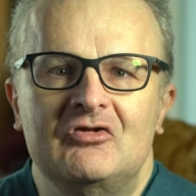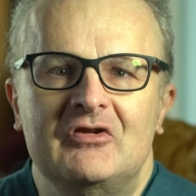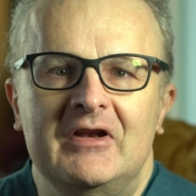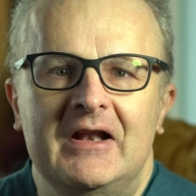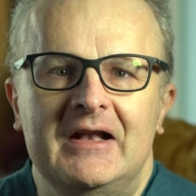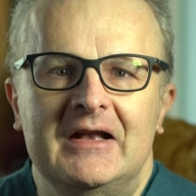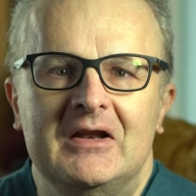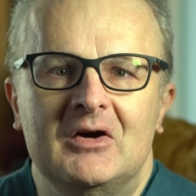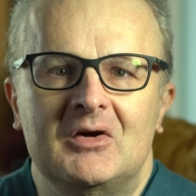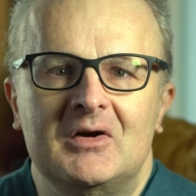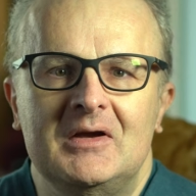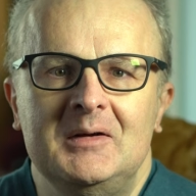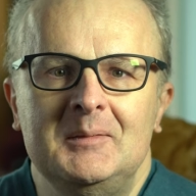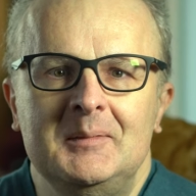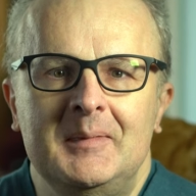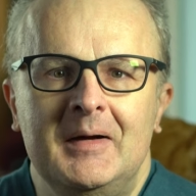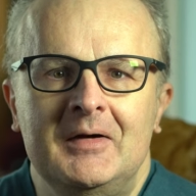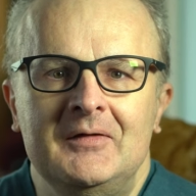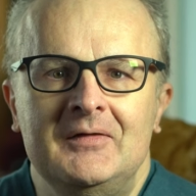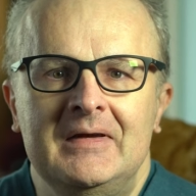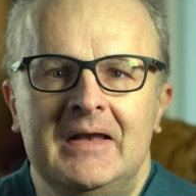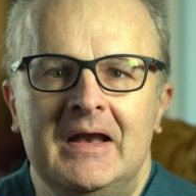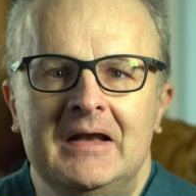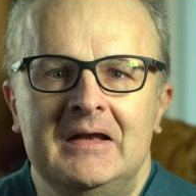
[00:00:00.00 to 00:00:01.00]
stellt auch
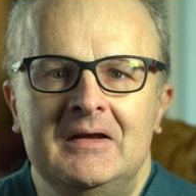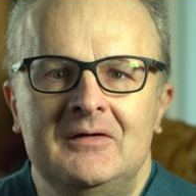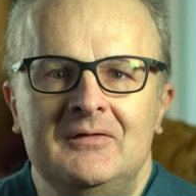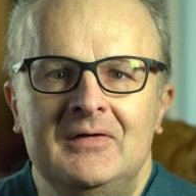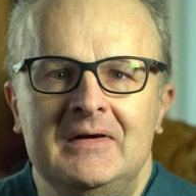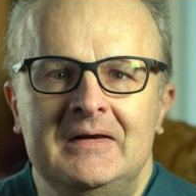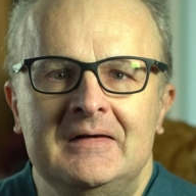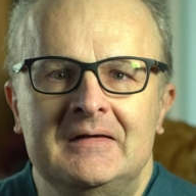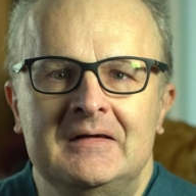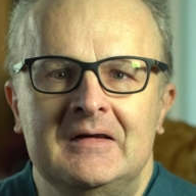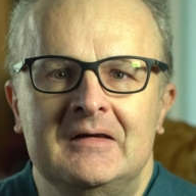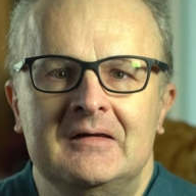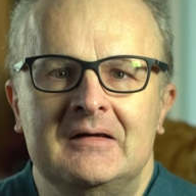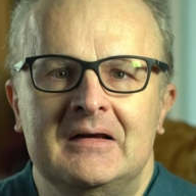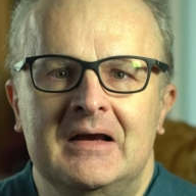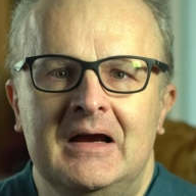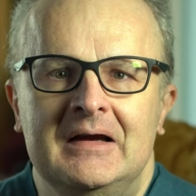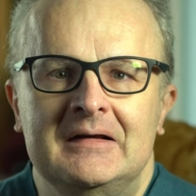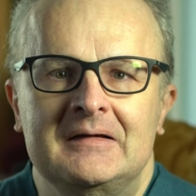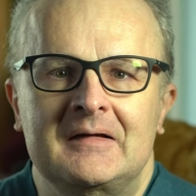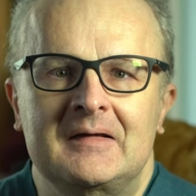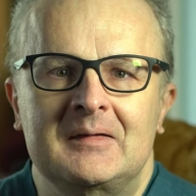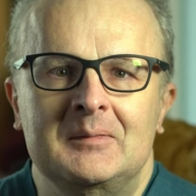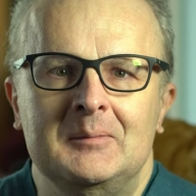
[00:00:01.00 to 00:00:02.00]
immer wieder die
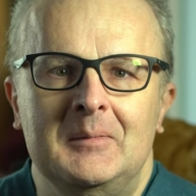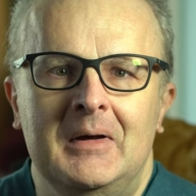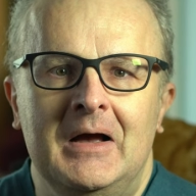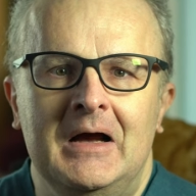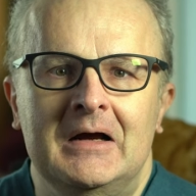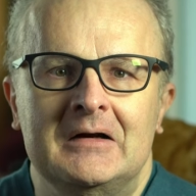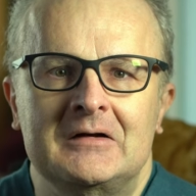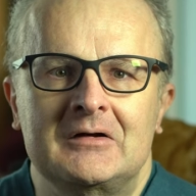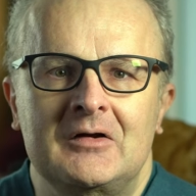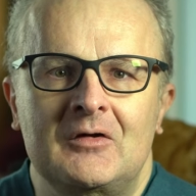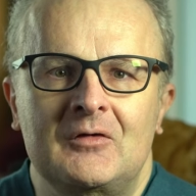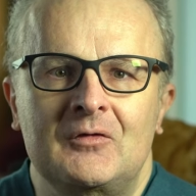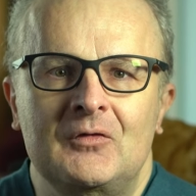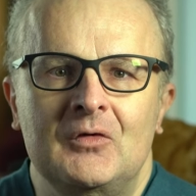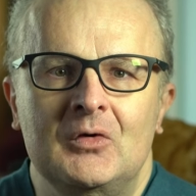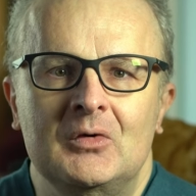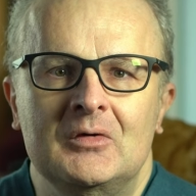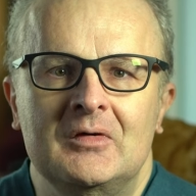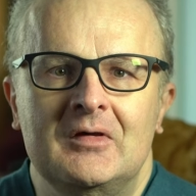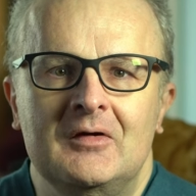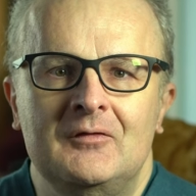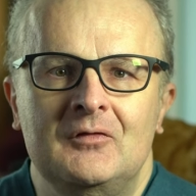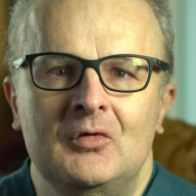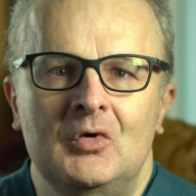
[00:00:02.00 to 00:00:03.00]
Wichtigkeit des Marktes für
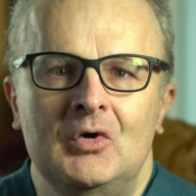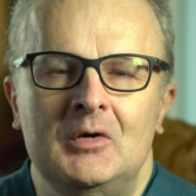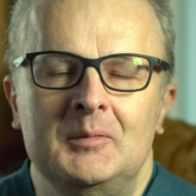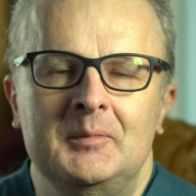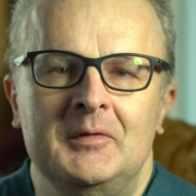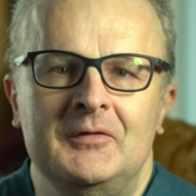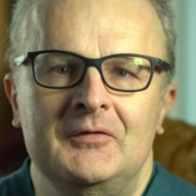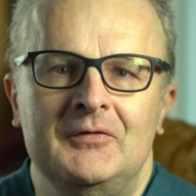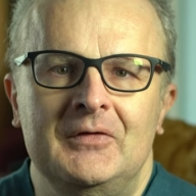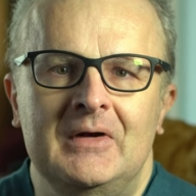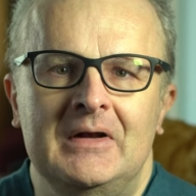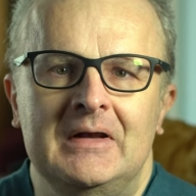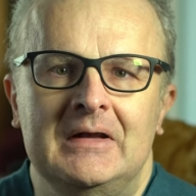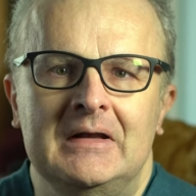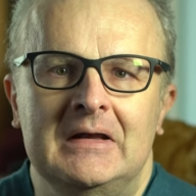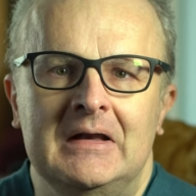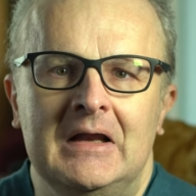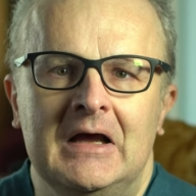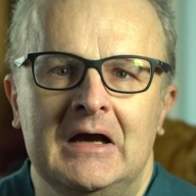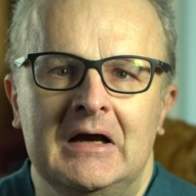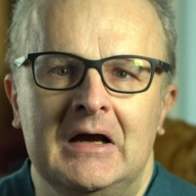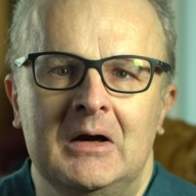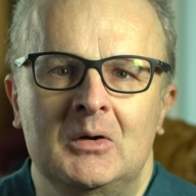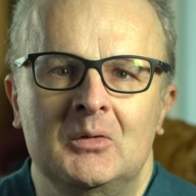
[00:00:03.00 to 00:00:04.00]
unser Wohlbefinden
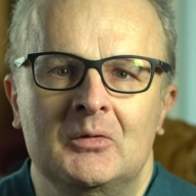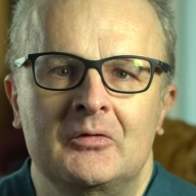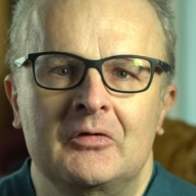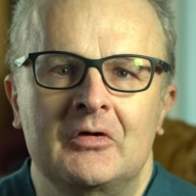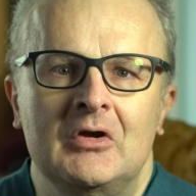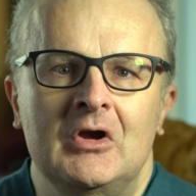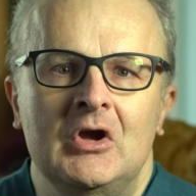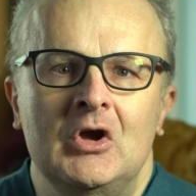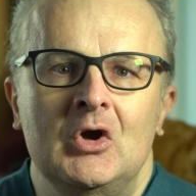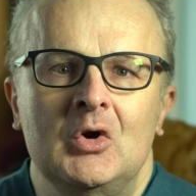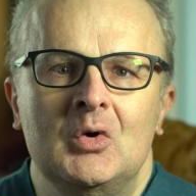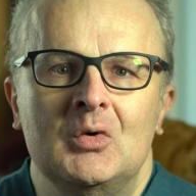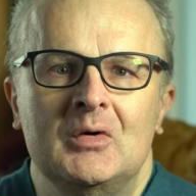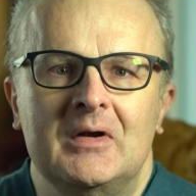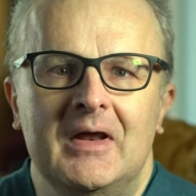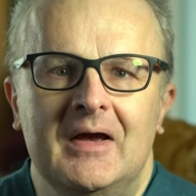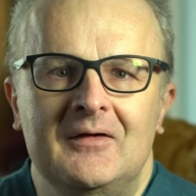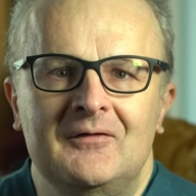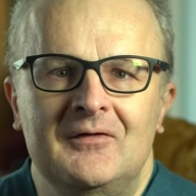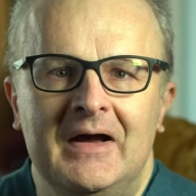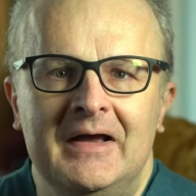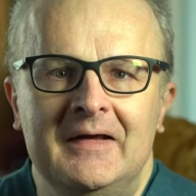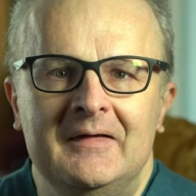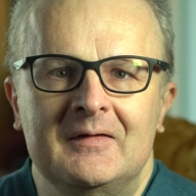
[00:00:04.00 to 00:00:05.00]
heraus und
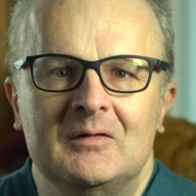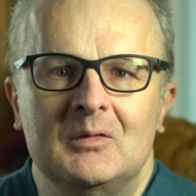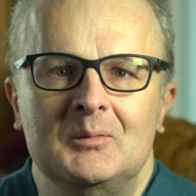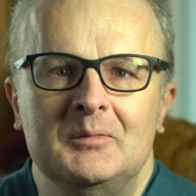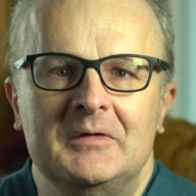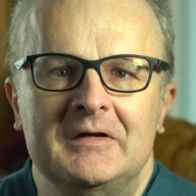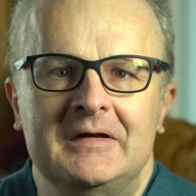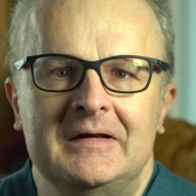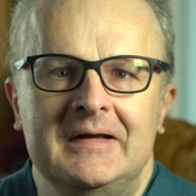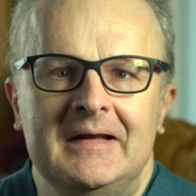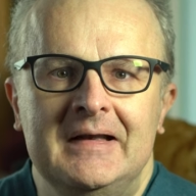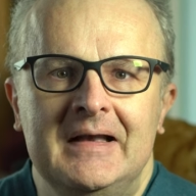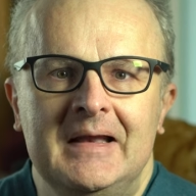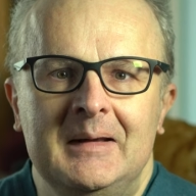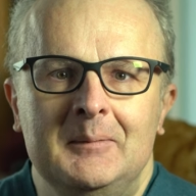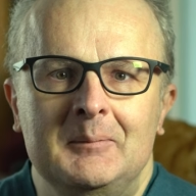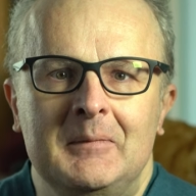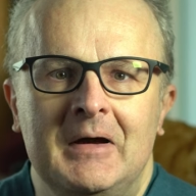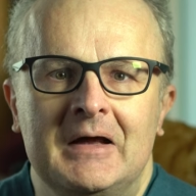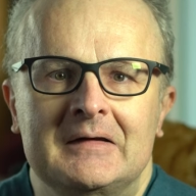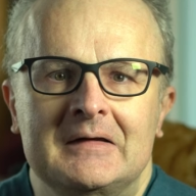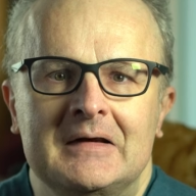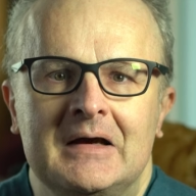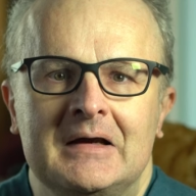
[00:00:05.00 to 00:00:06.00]
er weiß um die
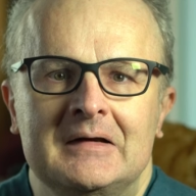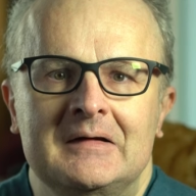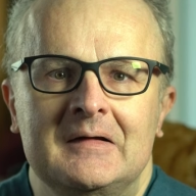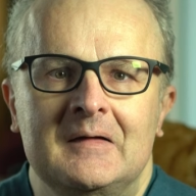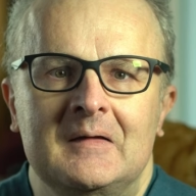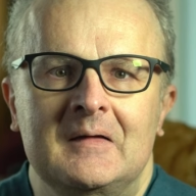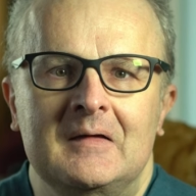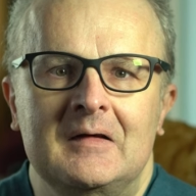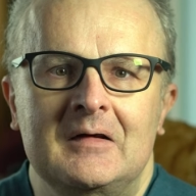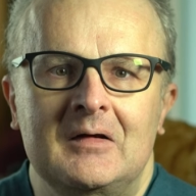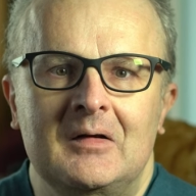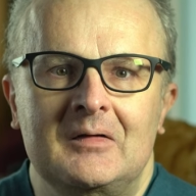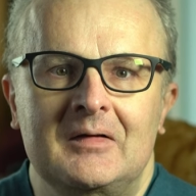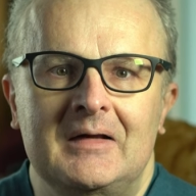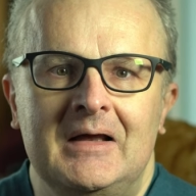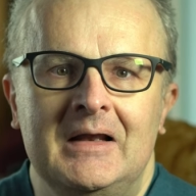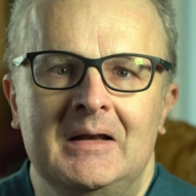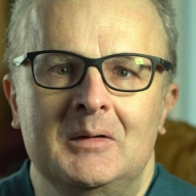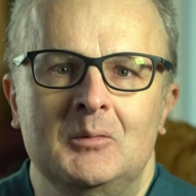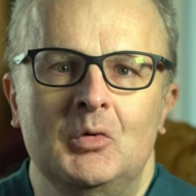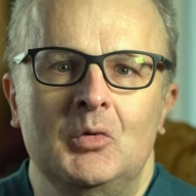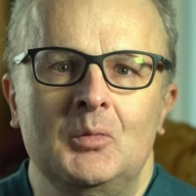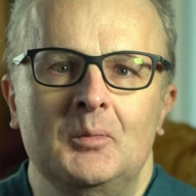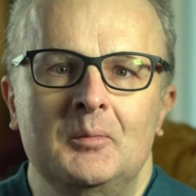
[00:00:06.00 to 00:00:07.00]
Dilemmata, die sich aus
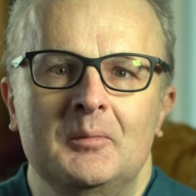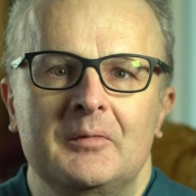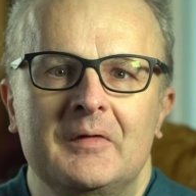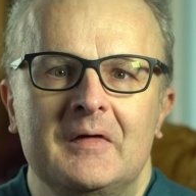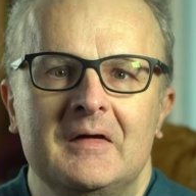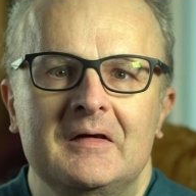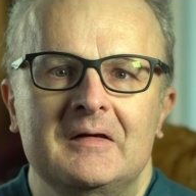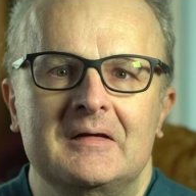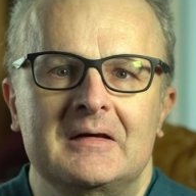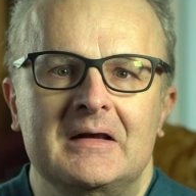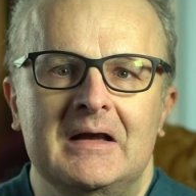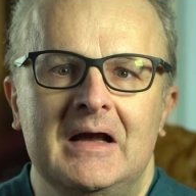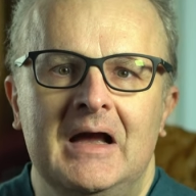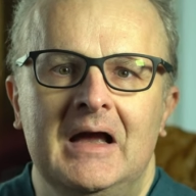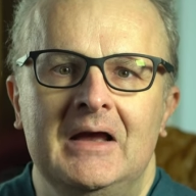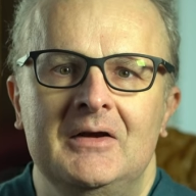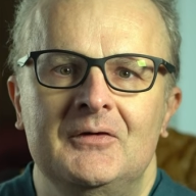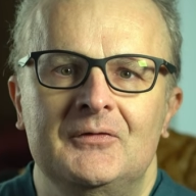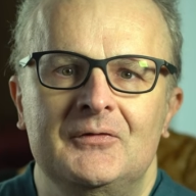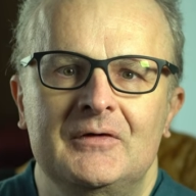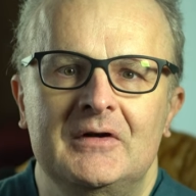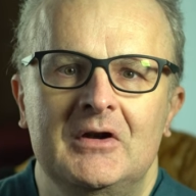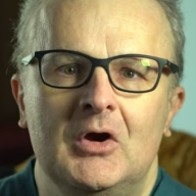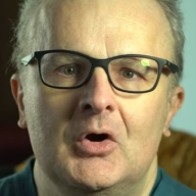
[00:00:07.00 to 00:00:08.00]
einem Um sich
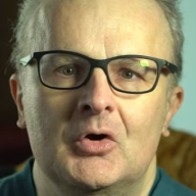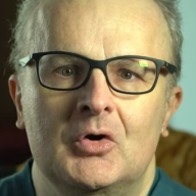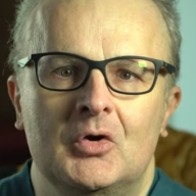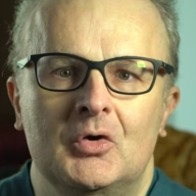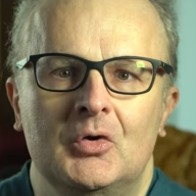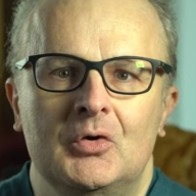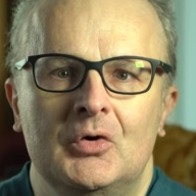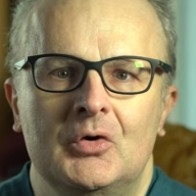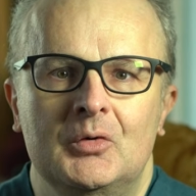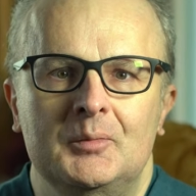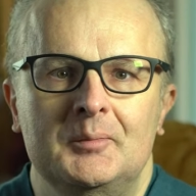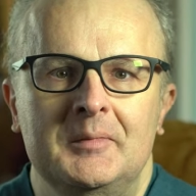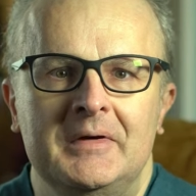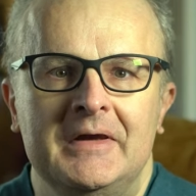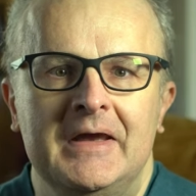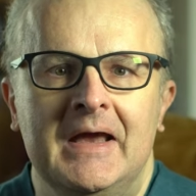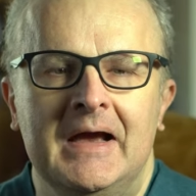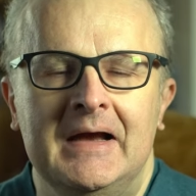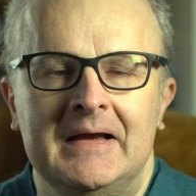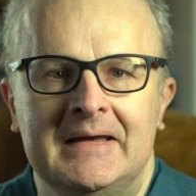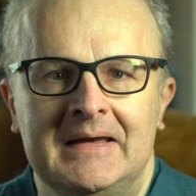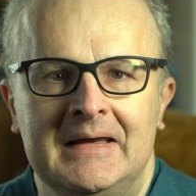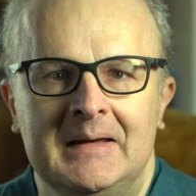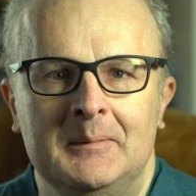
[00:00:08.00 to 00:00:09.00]
greifen der Ökonomie
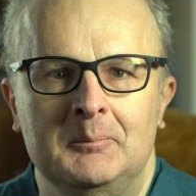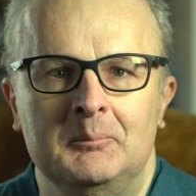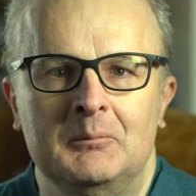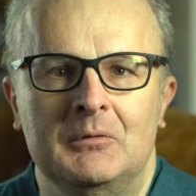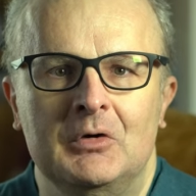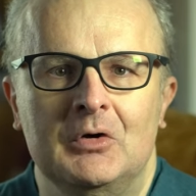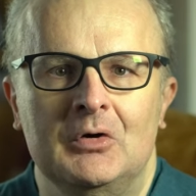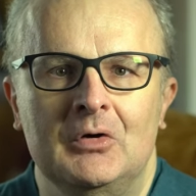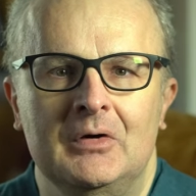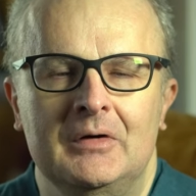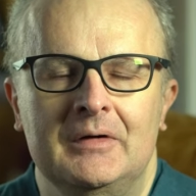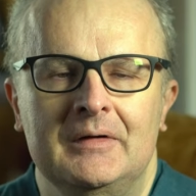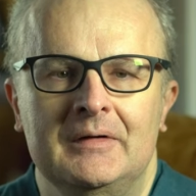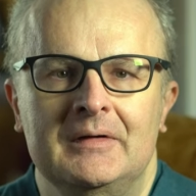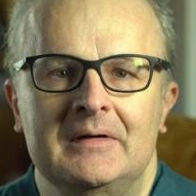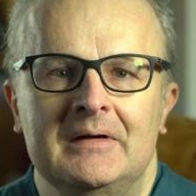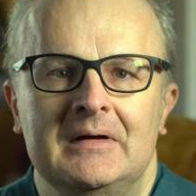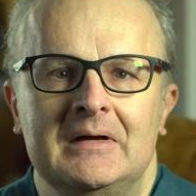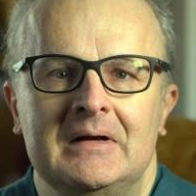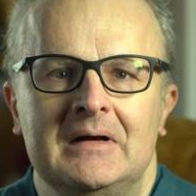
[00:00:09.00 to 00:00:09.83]
ergeben können